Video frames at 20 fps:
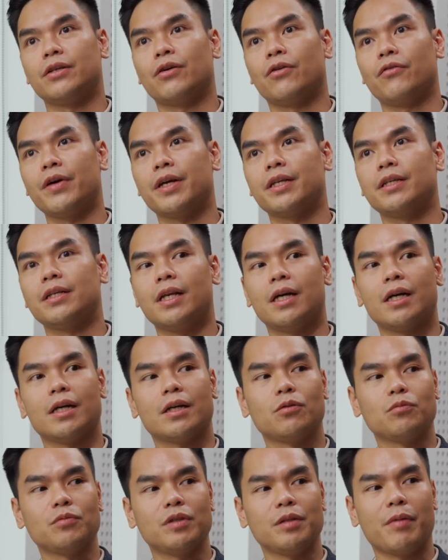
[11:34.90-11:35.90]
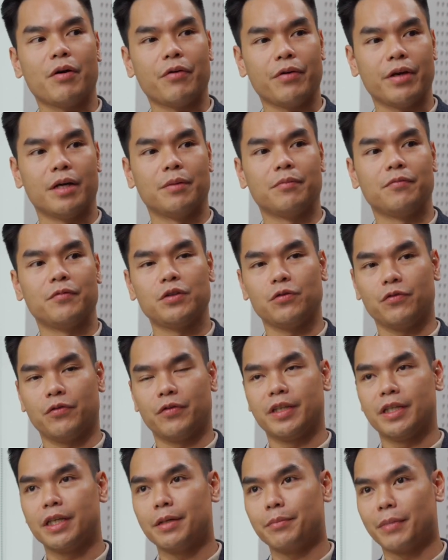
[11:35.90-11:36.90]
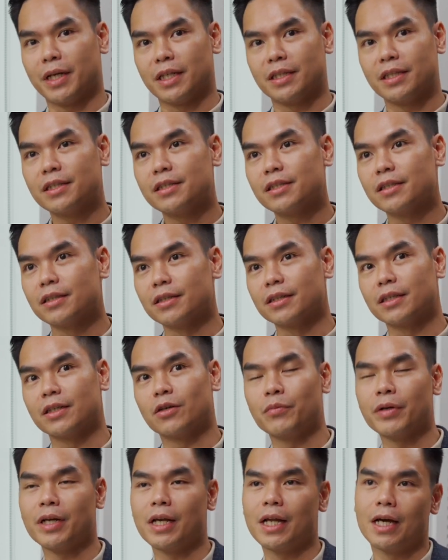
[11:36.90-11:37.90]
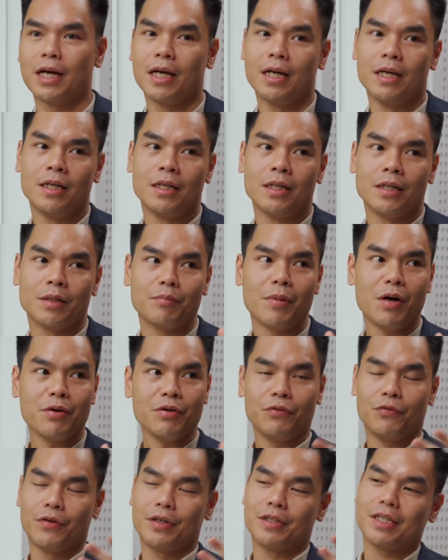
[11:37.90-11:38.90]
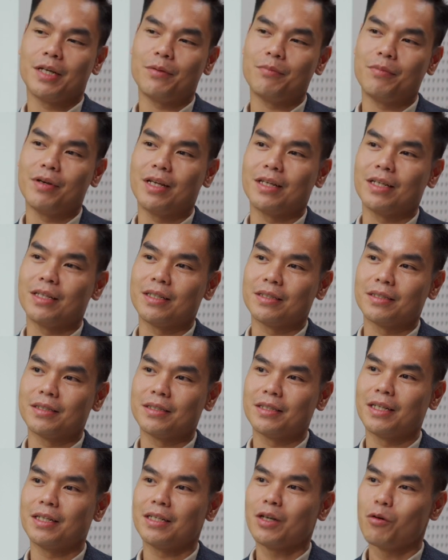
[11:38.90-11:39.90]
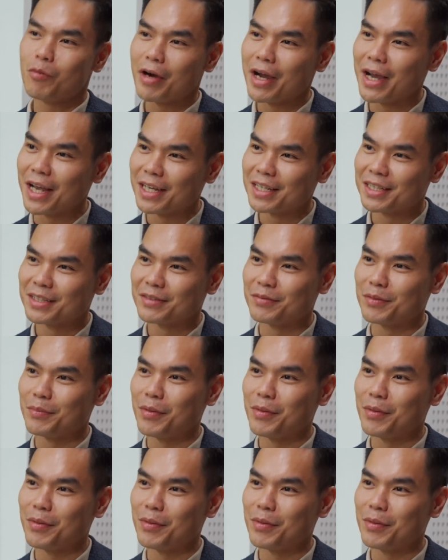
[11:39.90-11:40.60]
có vẻ như là công ty bảo hiểm ví dụ về nhận mặt nhân sự thì không biết là bao nhiêu phần trăm là dân công nghệ và